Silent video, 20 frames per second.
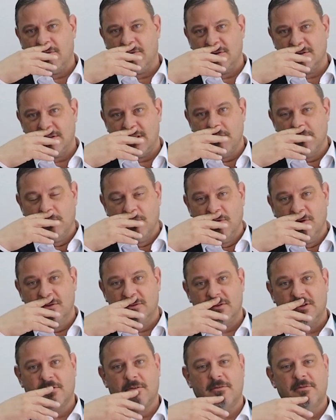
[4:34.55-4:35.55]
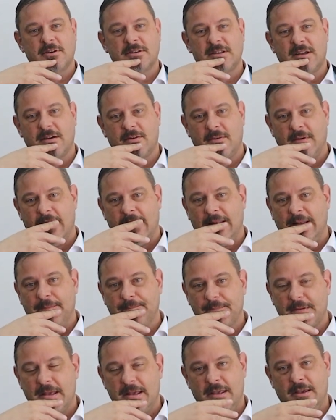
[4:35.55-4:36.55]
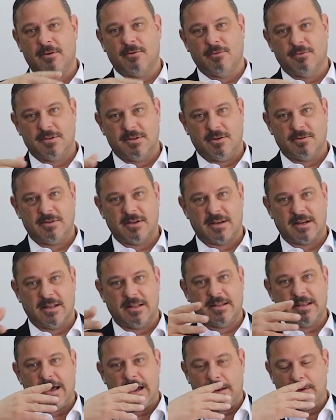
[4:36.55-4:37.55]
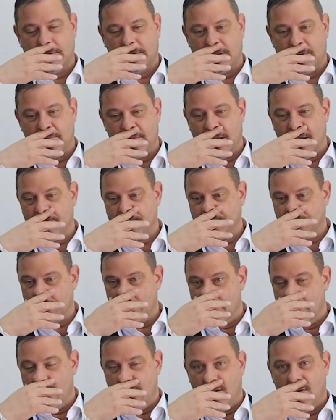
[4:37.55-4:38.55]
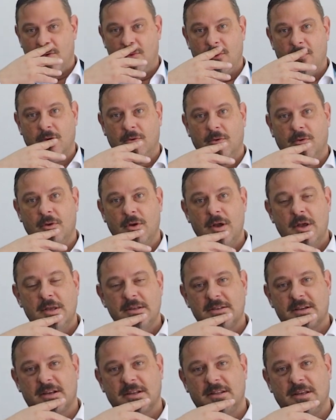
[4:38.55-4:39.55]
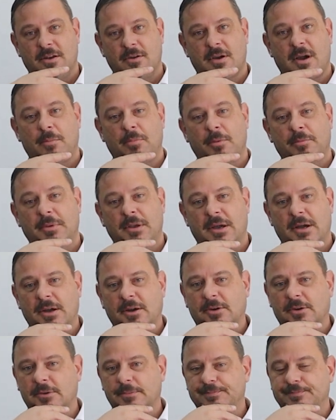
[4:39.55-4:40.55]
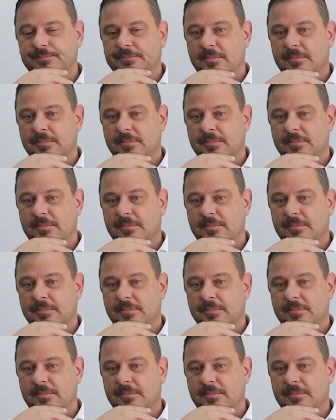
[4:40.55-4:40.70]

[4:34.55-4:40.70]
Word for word: Gostei muito de conversar com ela e com o seu secretário também, o secretário Capobianco